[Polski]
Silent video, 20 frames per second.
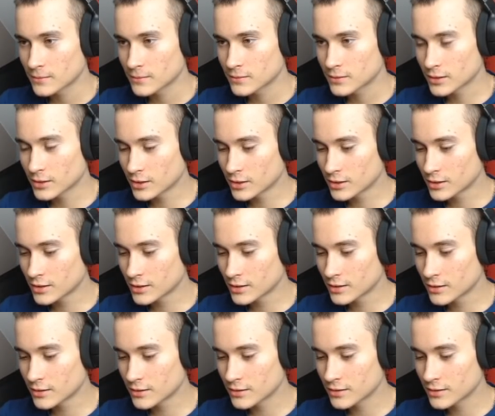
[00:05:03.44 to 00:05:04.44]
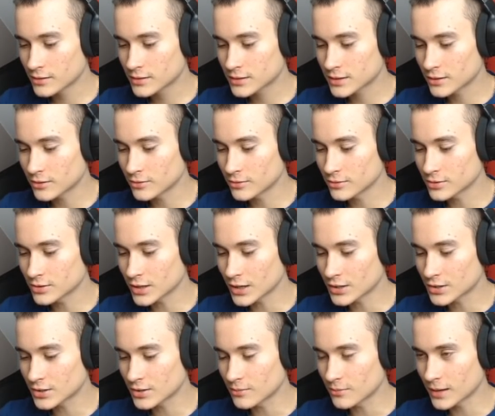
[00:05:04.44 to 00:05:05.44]
To są
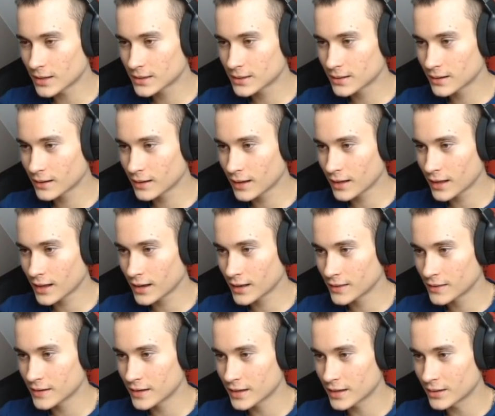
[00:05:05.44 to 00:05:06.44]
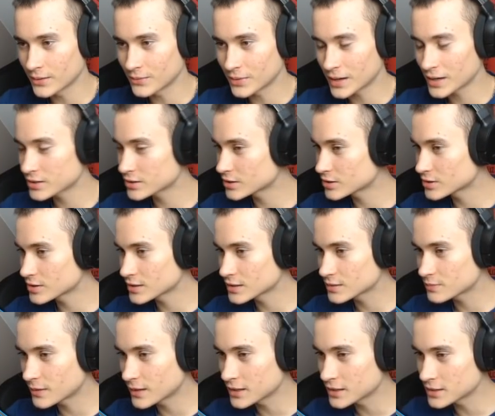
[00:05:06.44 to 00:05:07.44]
rzeczy materialne. Ważne, że jest
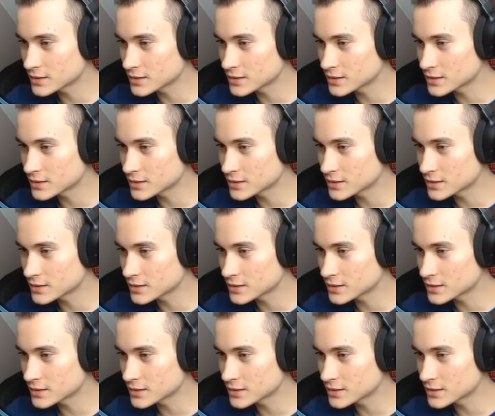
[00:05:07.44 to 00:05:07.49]
pani